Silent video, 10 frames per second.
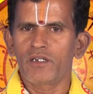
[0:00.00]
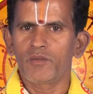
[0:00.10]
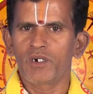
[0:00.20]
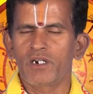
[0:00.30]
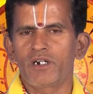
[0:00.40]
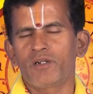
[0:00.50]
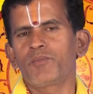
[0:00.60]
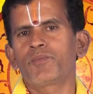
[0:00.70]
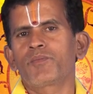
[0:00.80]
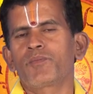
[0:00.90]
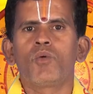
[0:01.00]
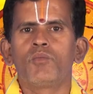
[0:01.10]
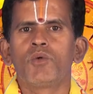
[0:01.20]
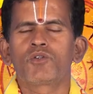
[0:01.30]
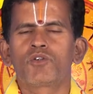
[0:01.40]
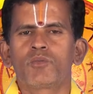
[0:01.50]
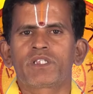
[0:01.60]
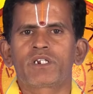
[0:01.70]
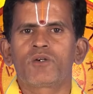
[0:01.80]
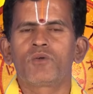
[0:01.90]
யமகண்டம் ஒம்பது டு
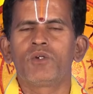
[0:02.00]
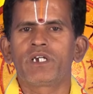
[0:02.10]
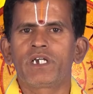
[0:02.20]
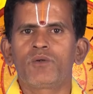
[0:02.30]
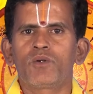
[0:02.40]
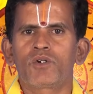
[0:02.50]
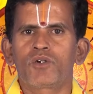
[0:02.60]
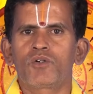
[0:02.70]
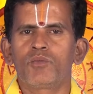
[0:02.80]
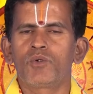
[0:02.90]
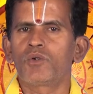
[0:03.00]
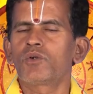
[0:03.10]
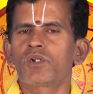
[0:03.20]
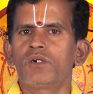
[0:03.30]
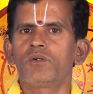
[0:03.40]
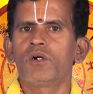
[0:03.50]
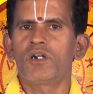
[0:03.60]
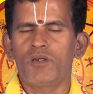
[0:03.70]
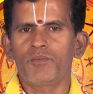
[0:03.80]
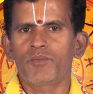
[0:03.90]
பத்திரா குளிகை ஒன்று டு மூணு
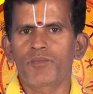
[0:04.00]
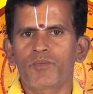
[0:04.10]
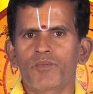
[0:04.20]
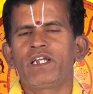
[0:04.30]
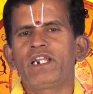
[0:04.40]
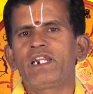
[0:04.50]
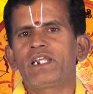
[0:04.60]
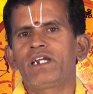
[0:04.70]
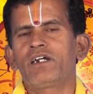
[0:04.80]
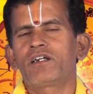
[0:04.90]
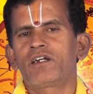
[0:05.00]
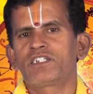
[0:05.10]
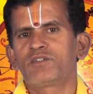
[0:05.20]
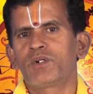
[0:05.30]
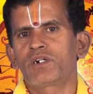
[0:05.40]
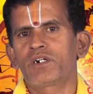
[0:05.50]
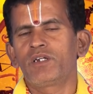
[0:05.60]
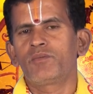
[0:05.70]
ராகுகாலம் இன்றைய ராசி பலன்களை